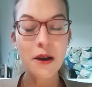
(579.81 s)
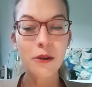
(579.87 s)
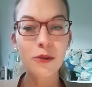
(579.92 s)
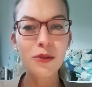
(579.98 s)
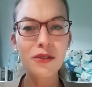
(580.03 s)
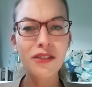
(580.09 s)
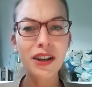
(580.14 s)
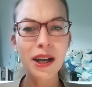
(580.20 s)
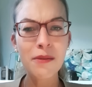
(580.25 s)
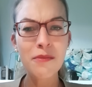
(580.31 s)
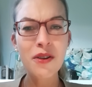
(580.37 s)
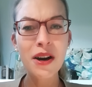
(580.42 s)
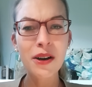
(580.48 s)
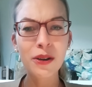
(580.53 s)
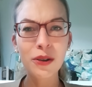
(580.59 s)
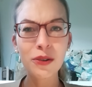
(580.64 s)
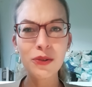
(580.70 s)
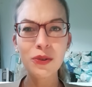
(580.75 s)
Donc vraiment
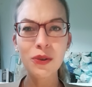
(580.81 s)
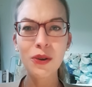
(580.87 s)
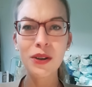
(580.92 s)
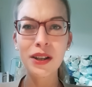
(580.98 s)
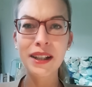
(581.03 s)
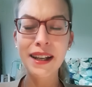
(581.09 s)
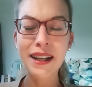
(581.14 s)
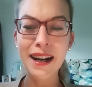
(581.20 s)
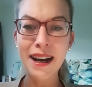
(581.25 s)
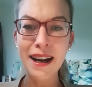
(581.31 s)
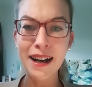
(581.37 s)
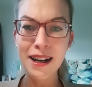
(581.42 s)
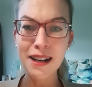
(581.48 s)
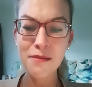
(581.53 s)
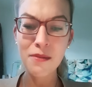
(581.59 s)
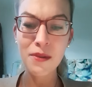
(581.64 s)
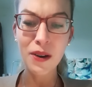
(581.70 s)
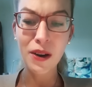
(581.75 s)
un retour au
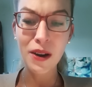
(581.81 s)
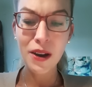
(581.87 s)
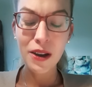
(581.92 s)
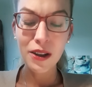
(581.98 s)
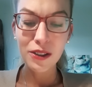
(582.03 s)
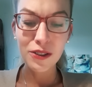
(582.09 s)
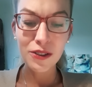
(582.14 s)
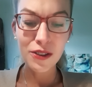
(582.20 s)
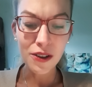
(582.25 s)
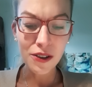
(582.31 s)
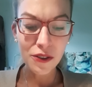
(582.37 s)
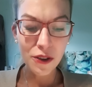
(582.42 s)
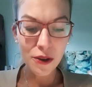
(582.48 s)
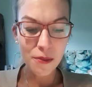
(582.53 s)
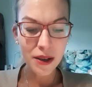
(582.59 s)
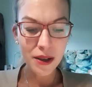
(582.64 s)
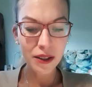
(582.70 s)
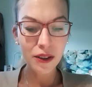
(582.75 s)
calme dans le
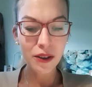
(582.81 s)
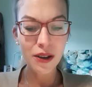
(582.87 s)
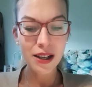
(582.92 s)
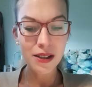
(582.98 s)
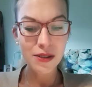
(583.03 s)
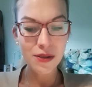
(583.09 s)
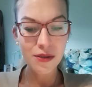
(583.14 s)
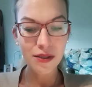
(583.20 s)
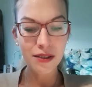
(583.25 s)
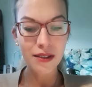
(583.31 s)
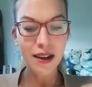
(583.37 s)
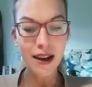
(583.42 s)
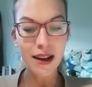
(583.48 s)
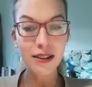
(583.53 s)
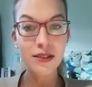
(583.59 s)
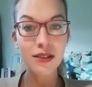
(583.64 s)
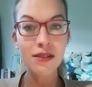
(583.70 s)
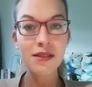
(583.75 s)
domaine
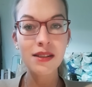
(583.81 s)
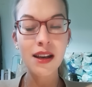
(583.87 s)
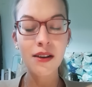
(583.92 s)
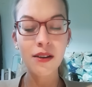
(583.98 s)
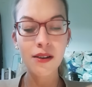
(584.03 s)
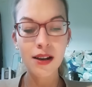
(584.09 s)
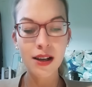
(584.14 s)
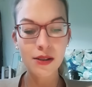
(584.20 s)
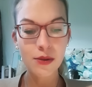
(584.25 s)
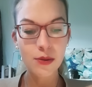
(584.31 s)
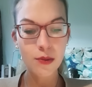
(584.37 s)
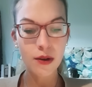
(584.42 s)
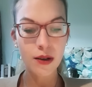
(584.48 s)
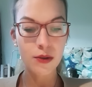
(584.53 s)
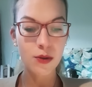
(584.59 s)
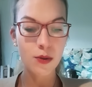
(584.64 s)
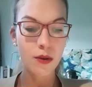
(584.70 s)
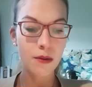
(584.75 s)
relationnel, dans sa relation
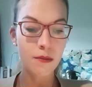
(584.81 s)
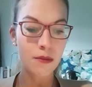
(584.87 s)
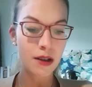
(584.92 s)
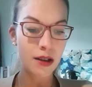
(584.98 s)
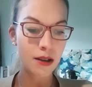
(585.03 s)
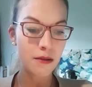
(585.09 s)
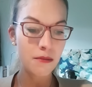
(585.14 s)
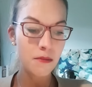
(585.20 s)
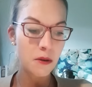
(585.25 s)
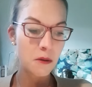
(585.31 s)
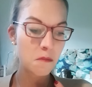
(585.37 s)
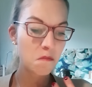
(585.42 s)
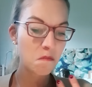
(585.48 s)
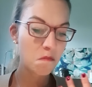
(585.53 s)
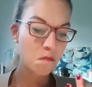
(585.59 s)
à soi-même.